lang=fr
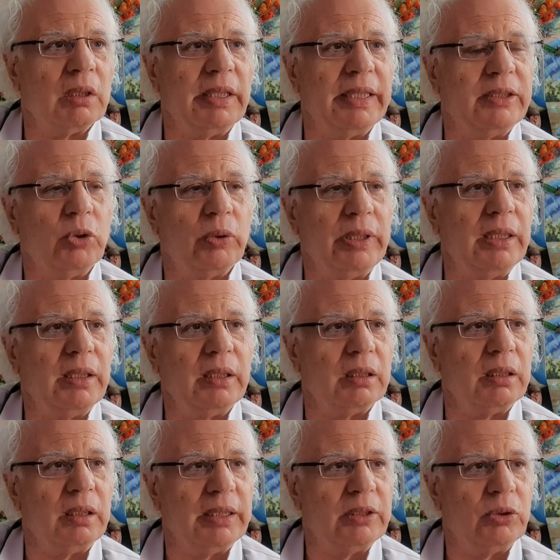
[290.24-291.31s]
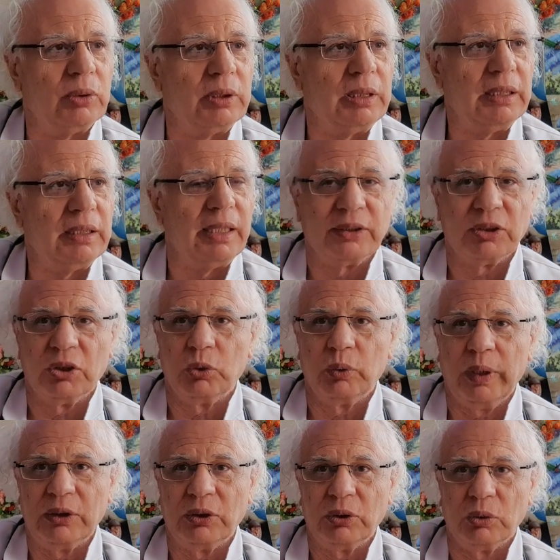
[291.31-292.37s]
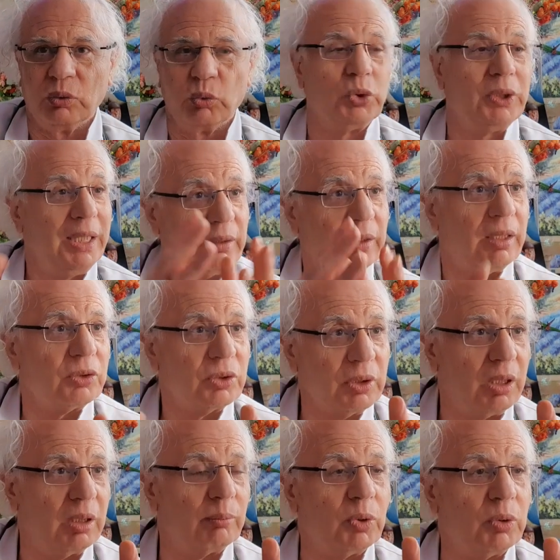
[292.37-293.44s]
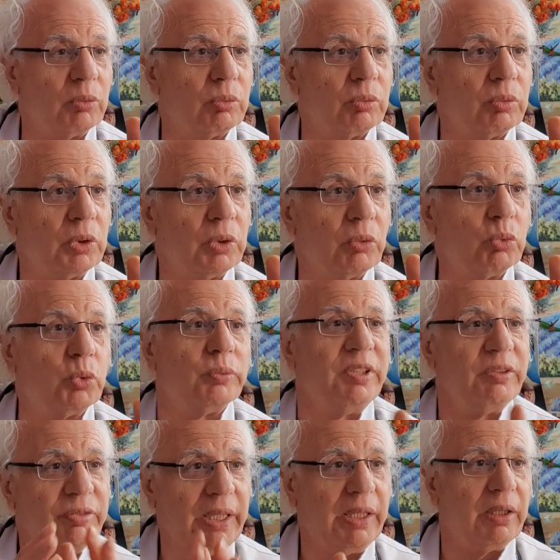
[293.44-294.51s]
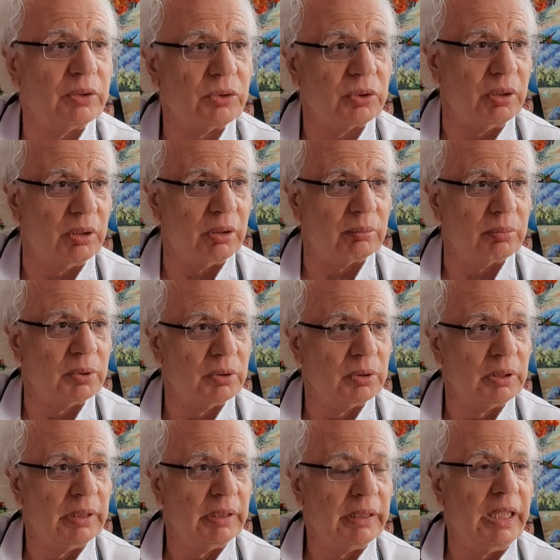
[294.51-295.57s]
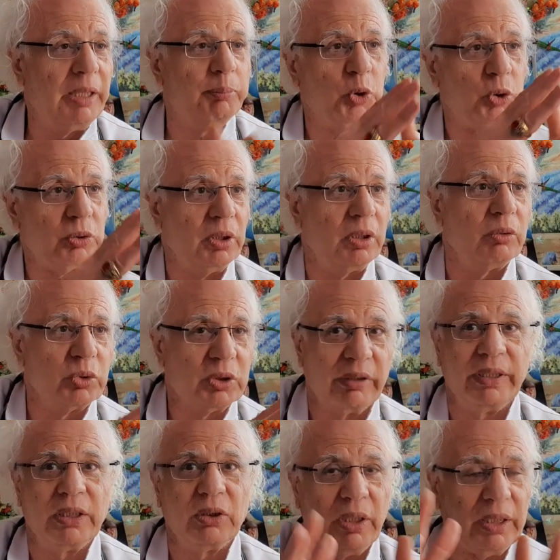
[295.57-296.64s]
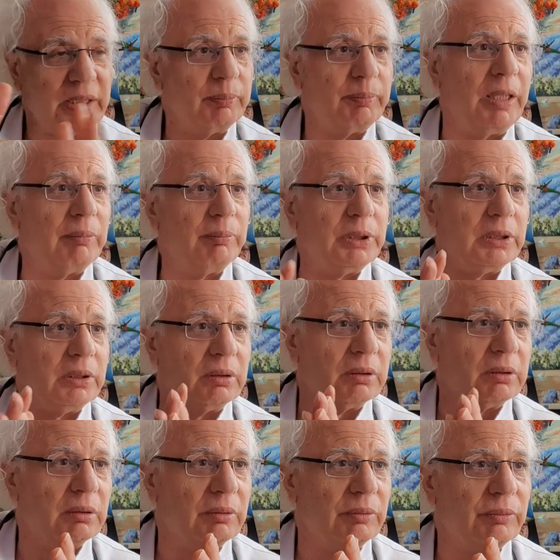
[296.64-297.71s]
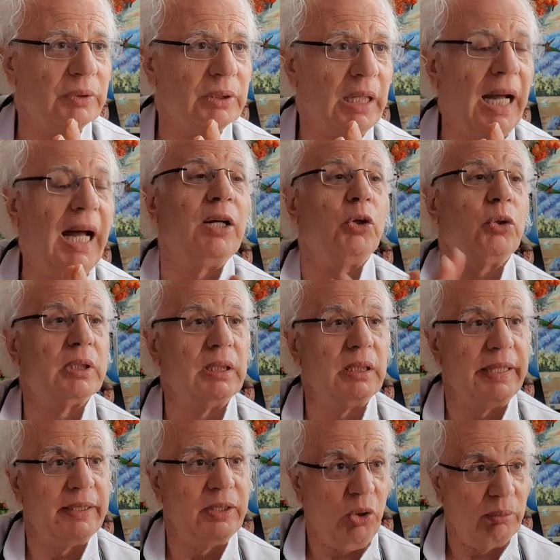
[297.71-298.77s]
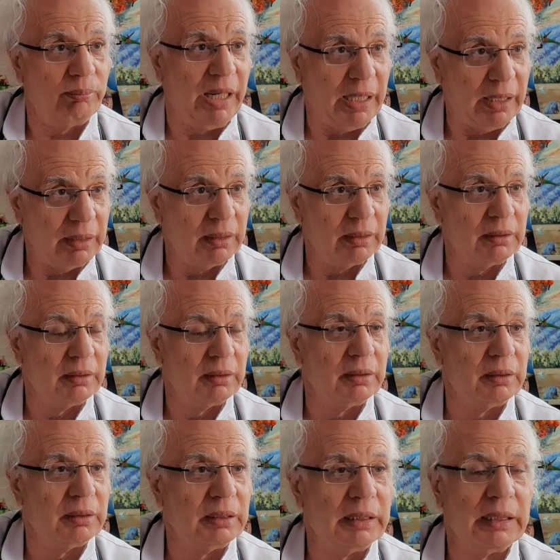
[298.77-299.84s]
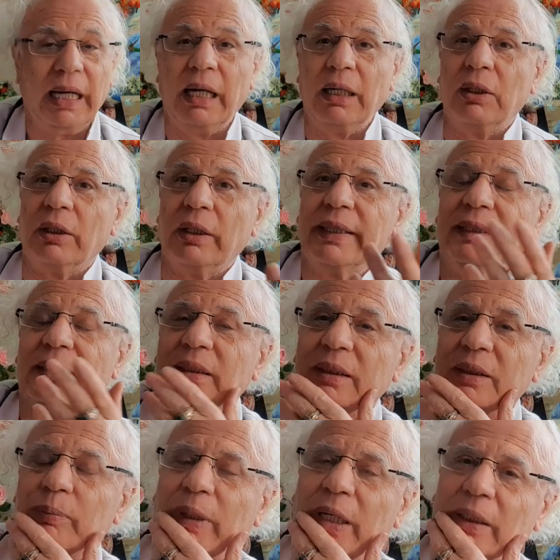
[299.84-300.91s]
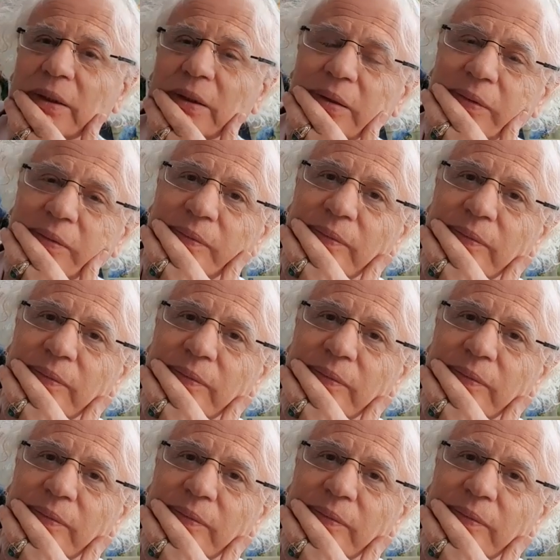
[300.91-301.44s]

les données, les données de la situation. Vous êtes ensemble, vous vivez ensemble, et pourtant vous avez le cœur qui palpite alors qu'il est normal. Alors, qu'est-ce qui se passe